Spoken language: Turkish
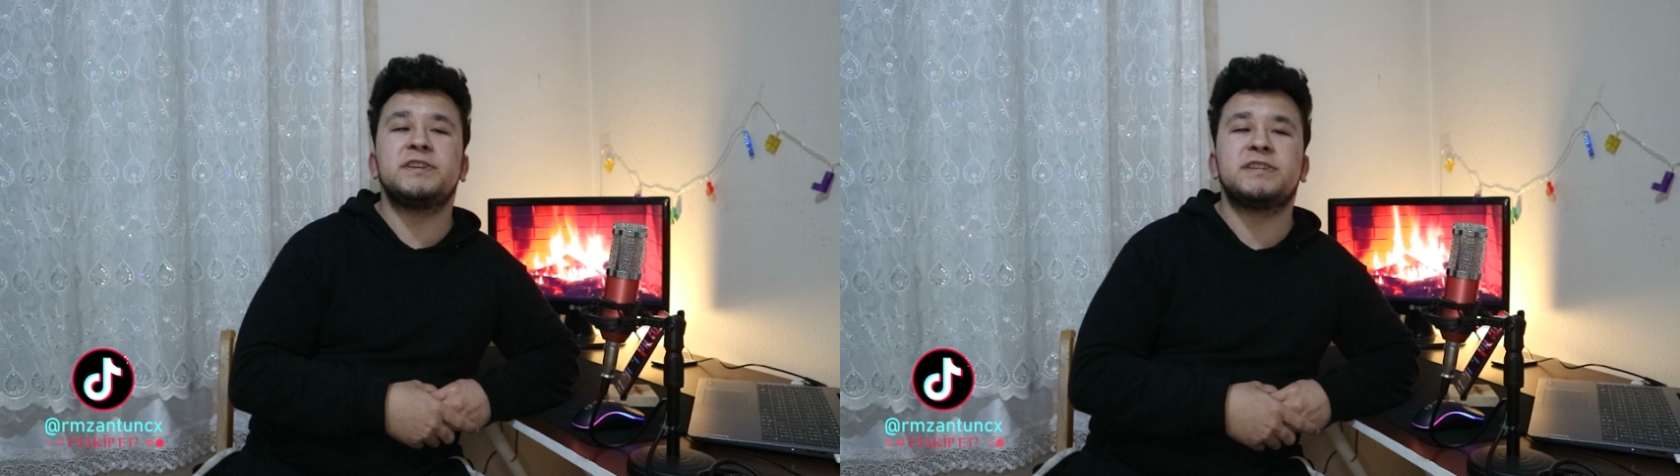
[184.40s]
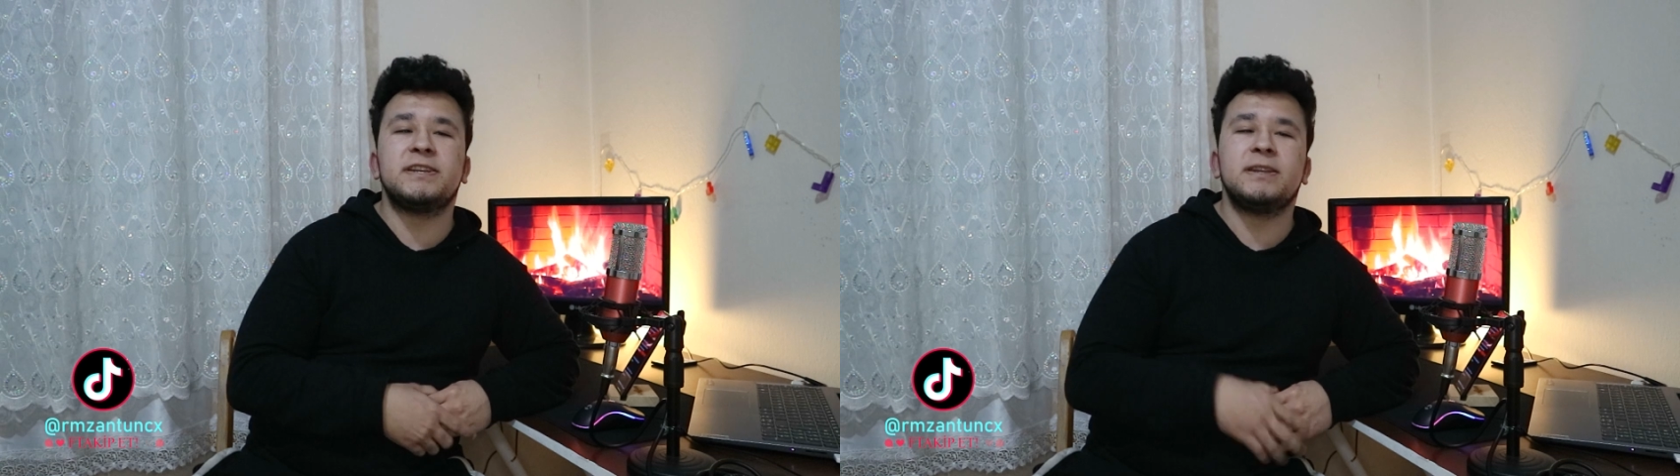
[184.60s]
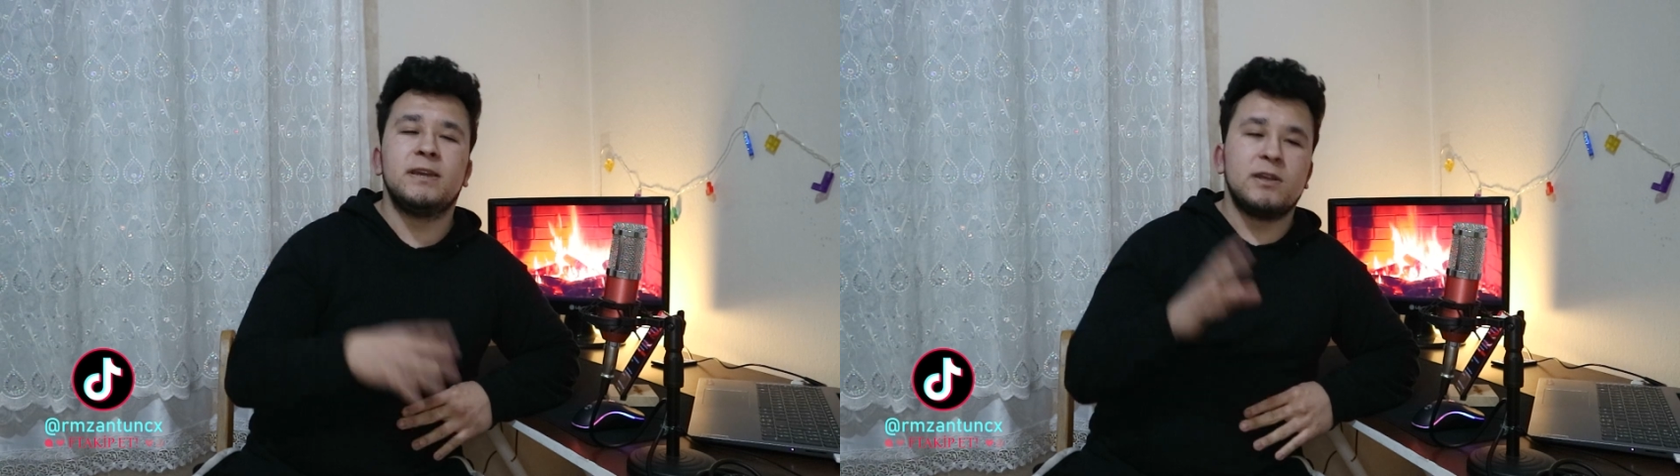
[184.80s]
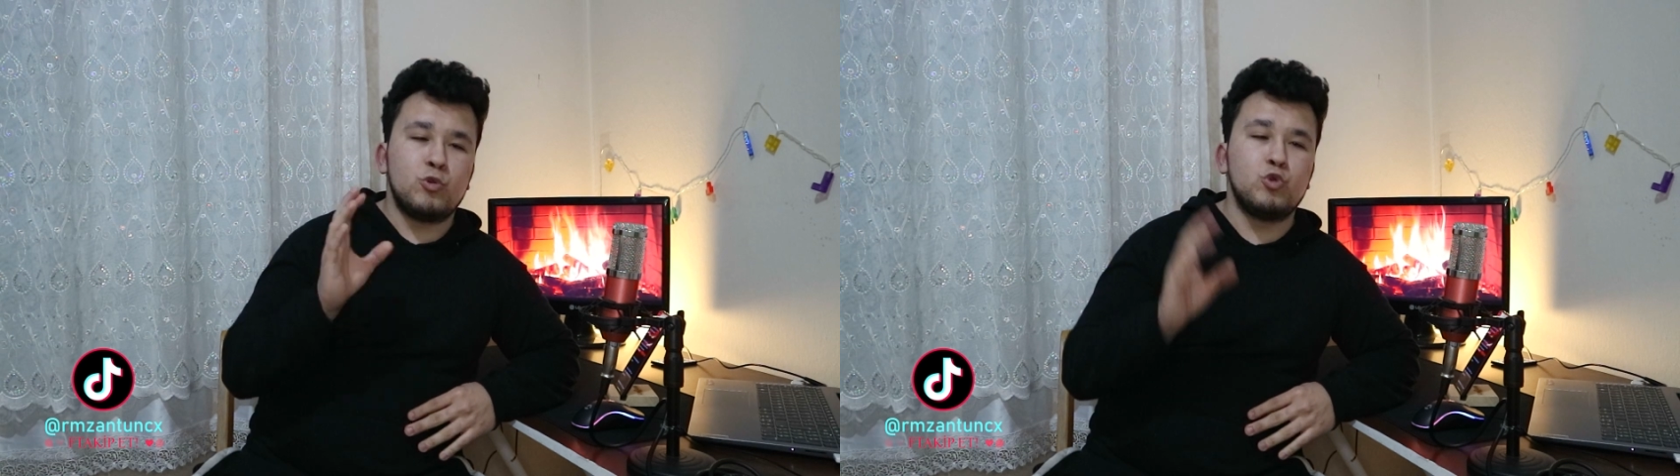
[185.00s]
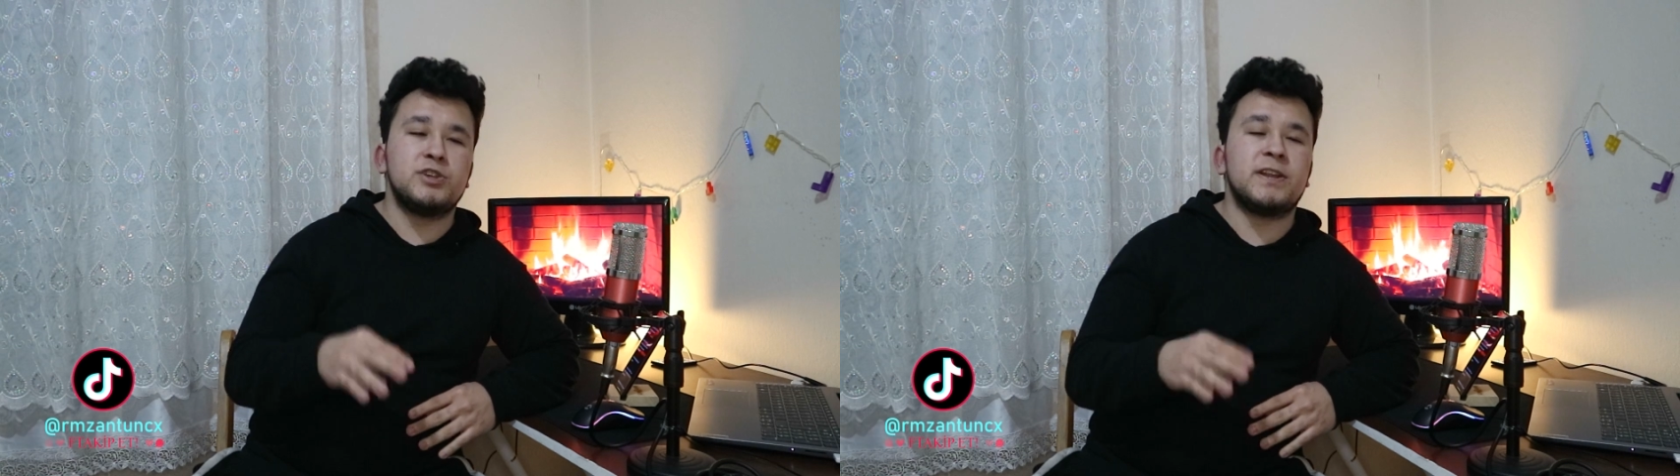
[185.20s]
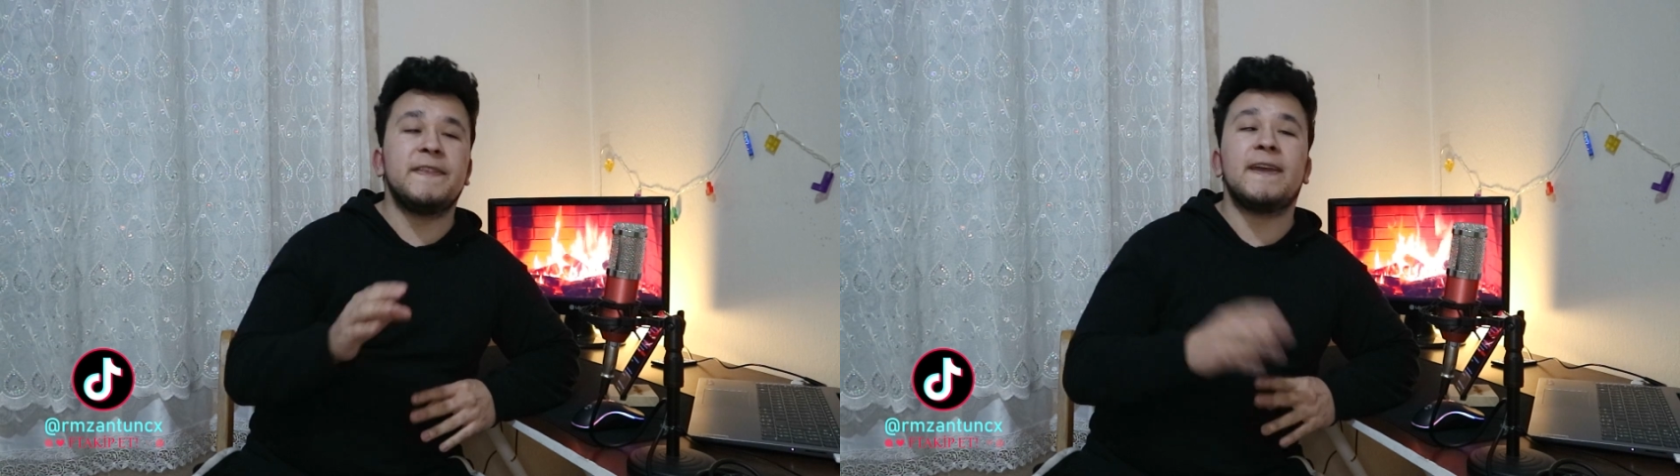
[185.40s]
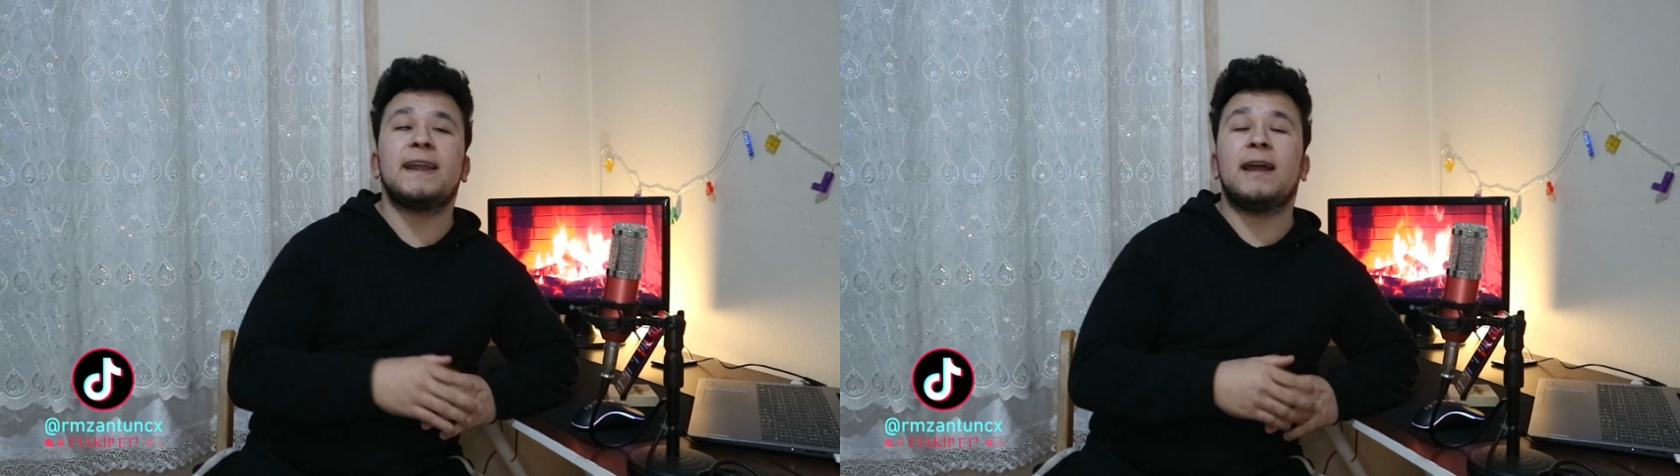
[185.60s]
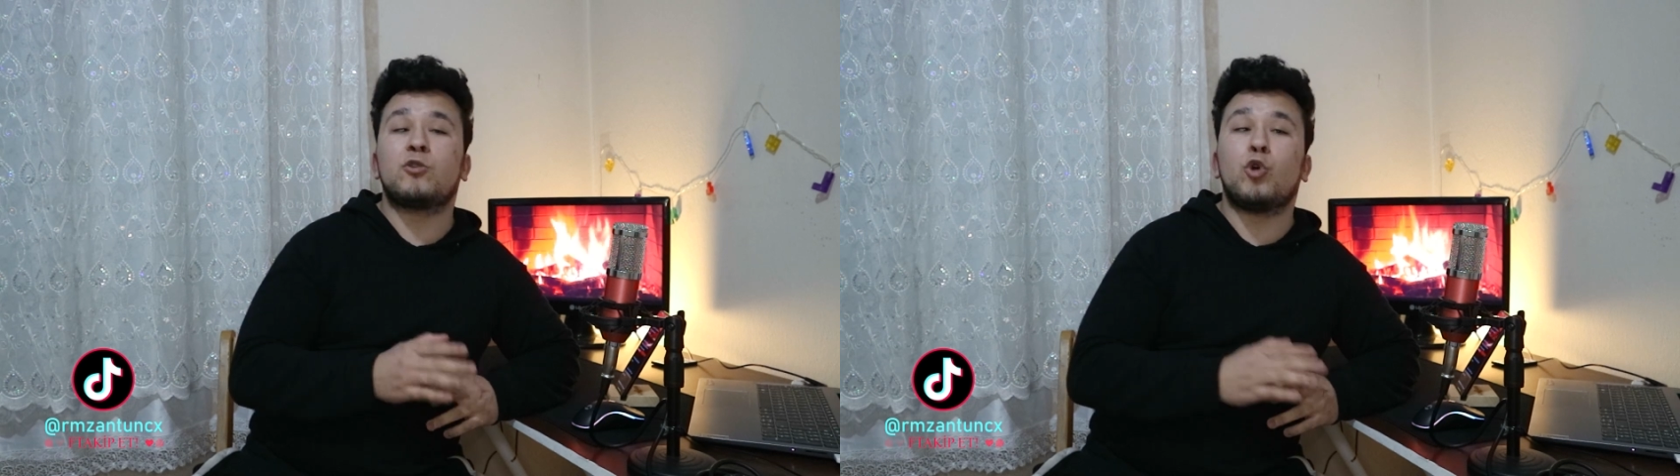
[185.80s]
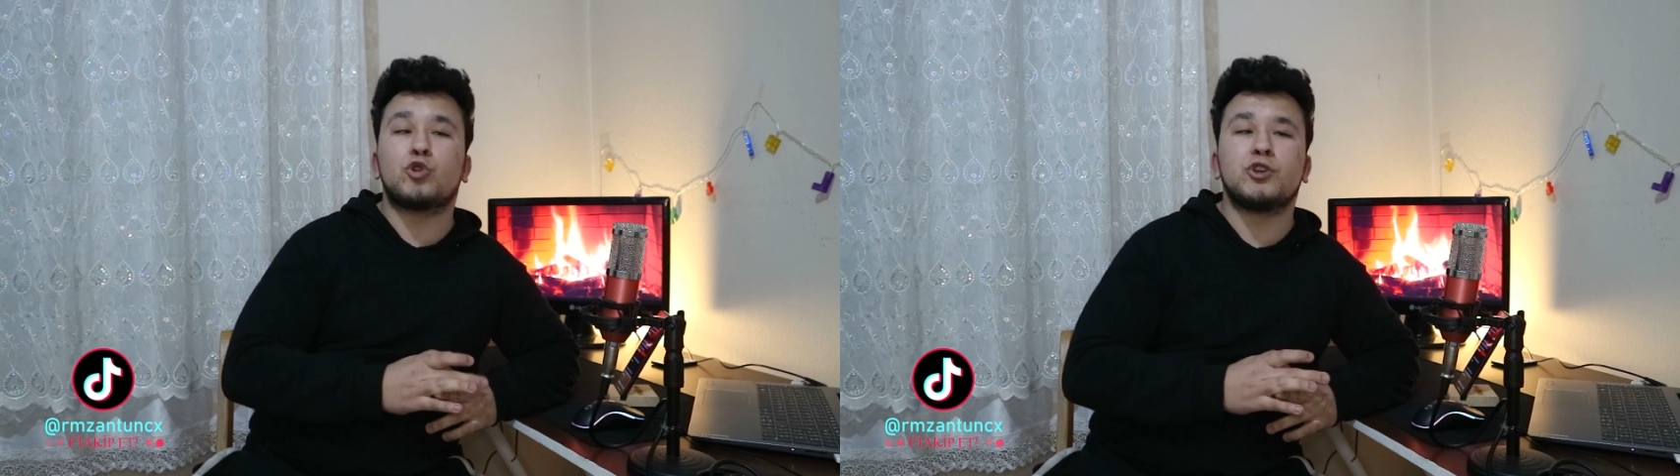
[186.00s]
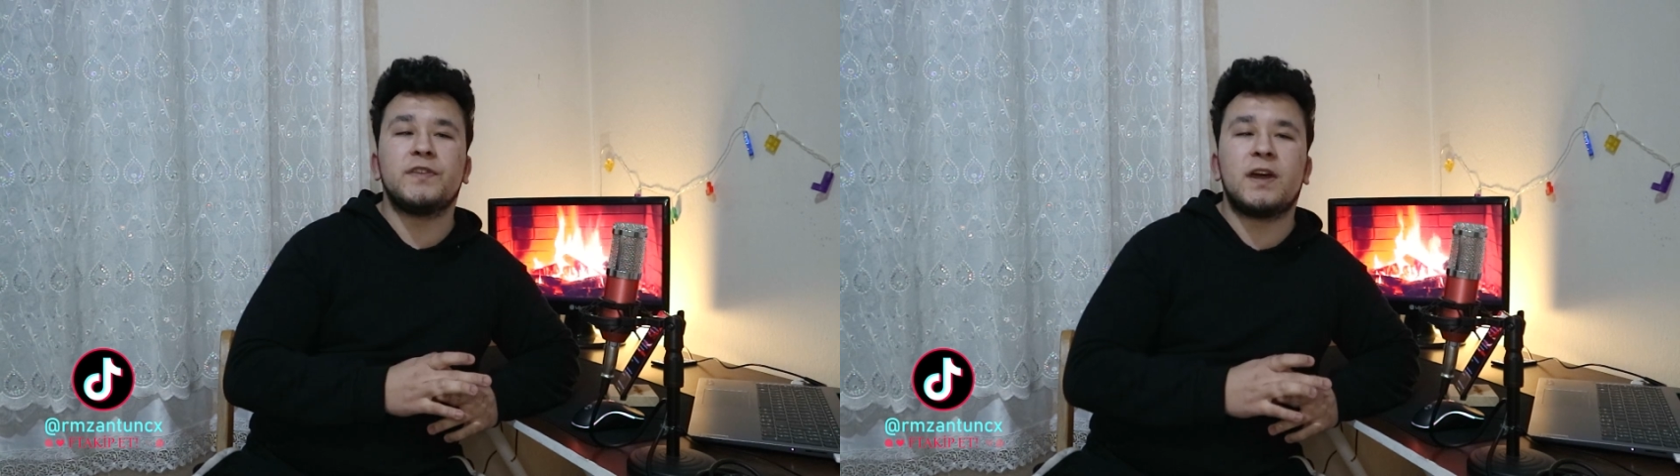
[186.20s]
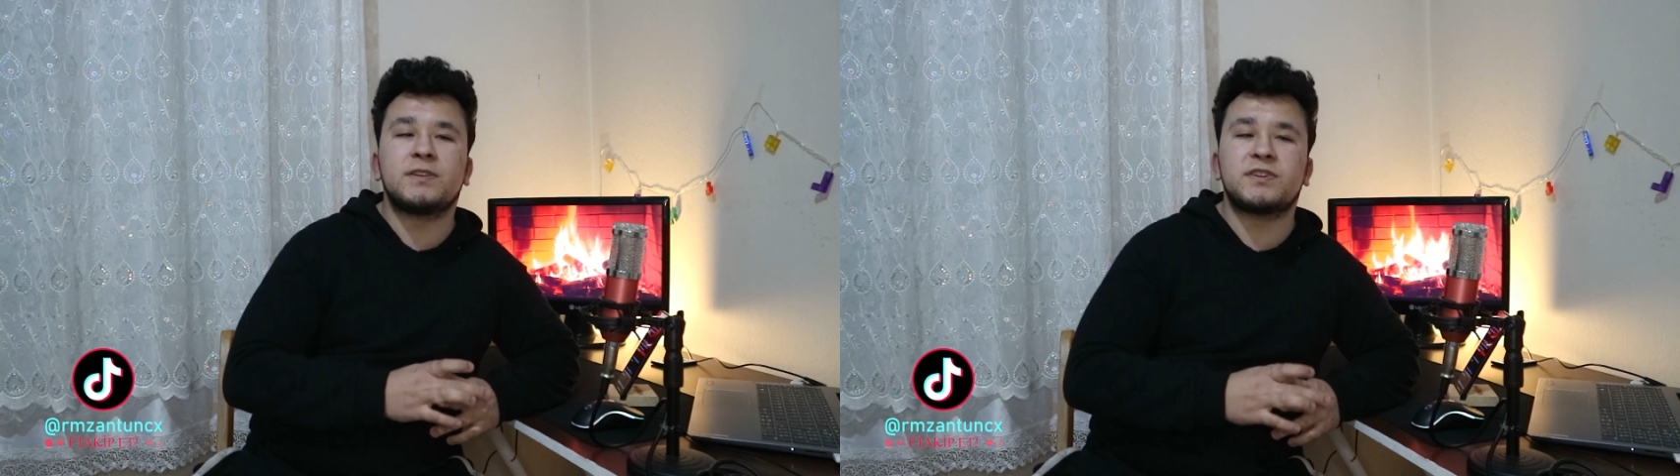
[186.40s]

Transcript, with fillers: için Üzerinde gelen kordonlar